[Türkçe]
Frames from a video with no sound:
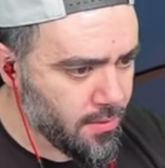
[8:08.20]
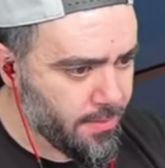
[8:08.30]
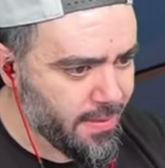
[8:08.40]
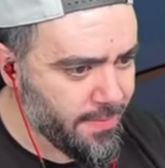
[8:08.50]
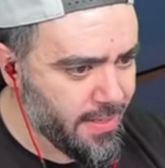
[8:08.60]

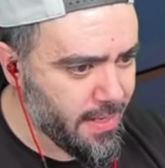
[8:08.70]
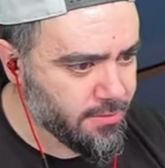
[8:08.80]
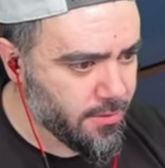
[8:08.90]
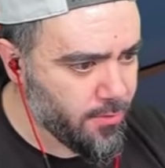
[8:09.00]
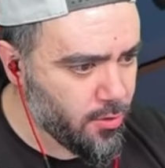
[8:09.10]
ben, ben ne
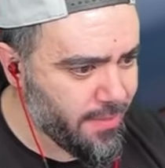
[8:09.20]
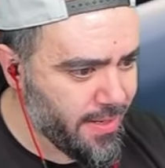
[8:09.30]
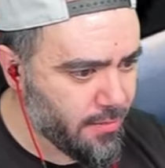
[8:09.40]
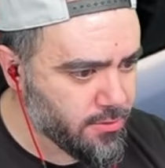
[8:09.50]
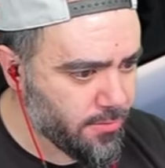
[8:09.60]
yapacağımı biliyorum. Ben ne
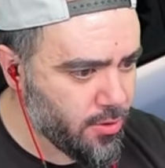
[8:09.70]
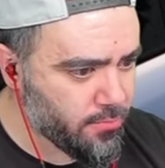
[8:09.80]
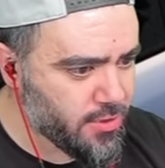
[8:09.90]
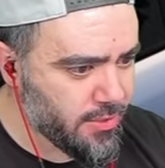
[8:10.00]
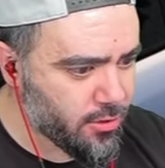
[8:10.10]
yapacağımı biliyorum.
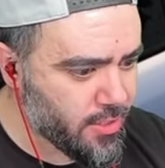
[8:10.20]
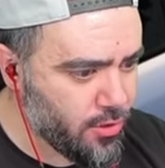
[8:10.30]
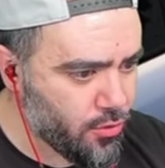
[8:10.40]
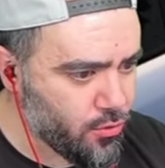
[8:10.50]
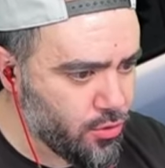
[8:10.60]
C4
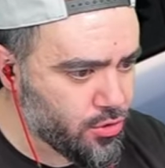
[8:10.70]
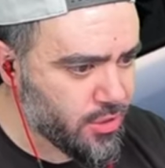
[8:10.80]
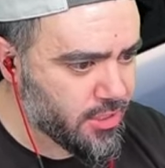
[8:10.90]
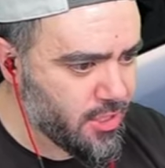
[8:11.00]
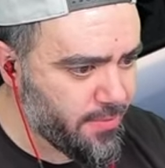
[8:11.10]
geliyor. 3,
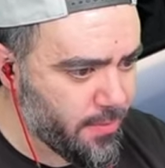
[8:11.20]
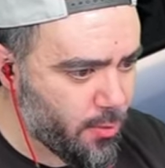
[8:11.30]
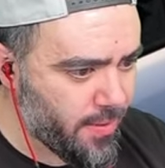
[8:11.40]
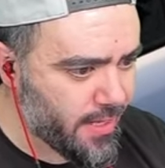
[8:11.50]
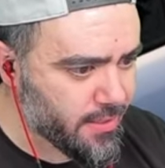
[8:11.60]
2, 1
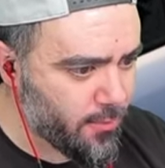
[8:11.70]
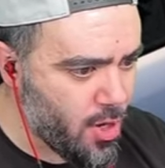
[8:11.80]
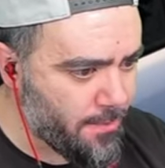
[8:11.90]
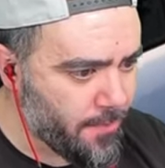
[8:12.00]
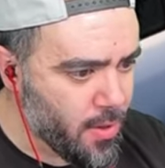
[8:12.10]
bomba attım.
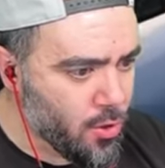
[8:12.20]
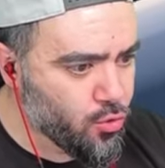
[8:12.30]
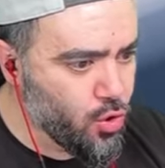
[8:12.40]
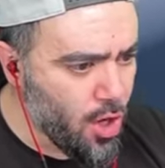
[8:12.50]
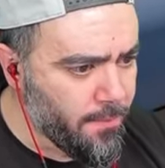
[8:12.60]
Hop!
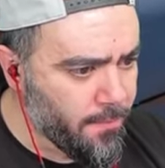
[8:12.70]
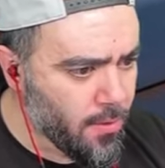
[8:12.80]
Güm!